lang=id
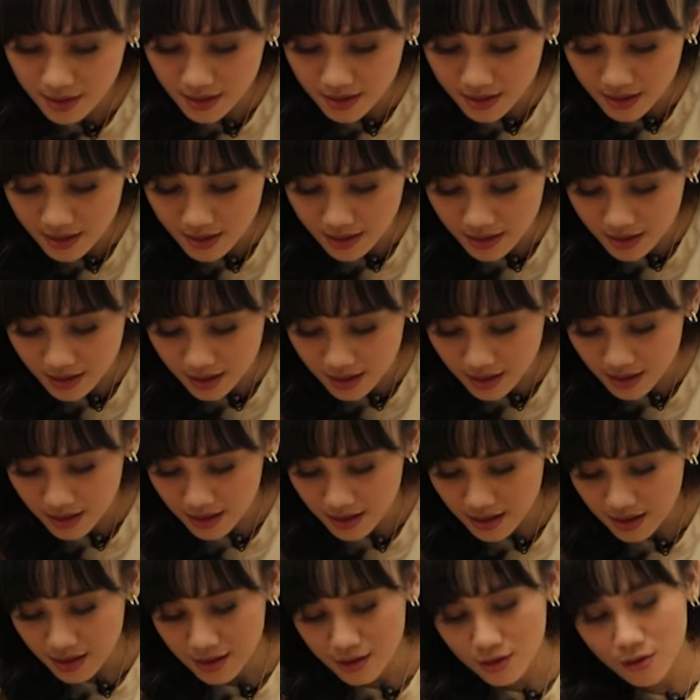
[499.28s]
Nih, nih, nih.
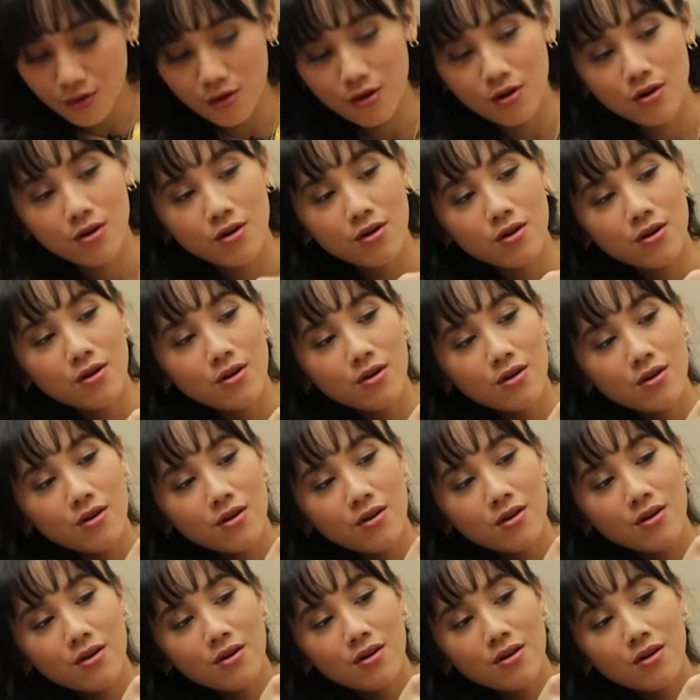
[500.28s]
Tuh.
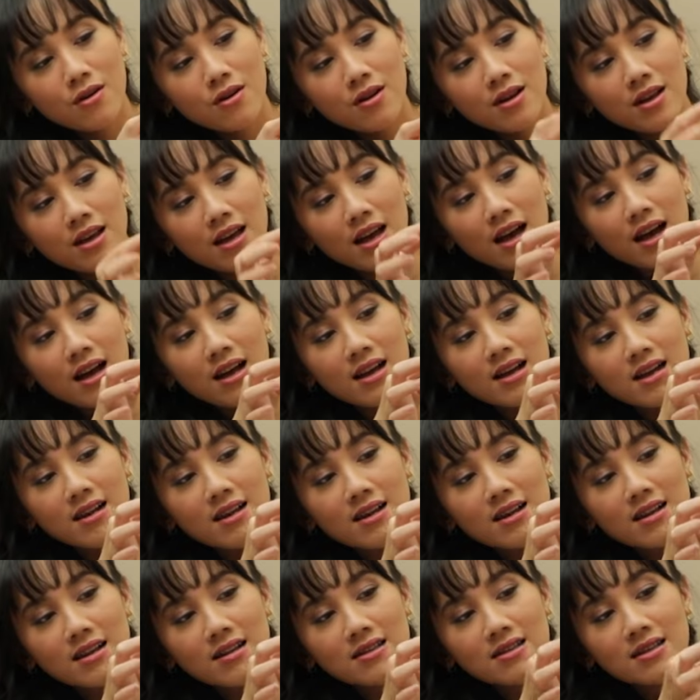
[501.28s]
Ya.
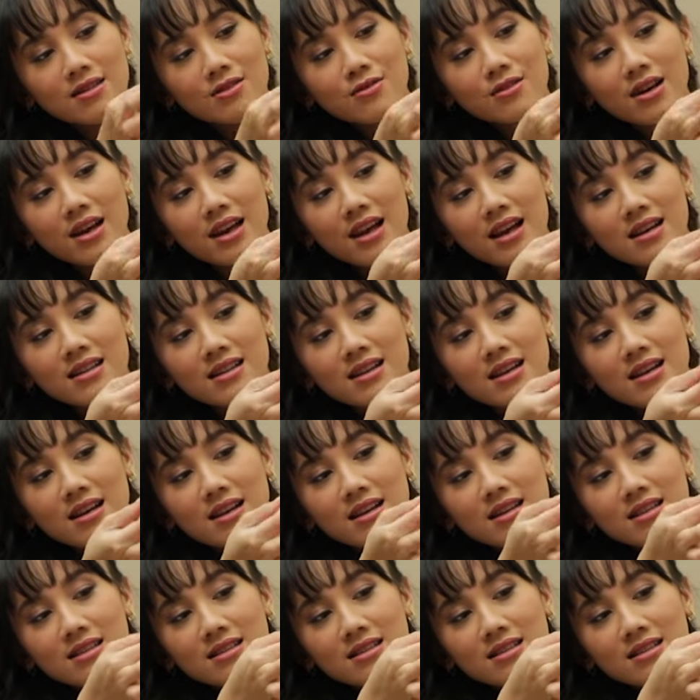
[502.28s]
Dia tuh kayak ada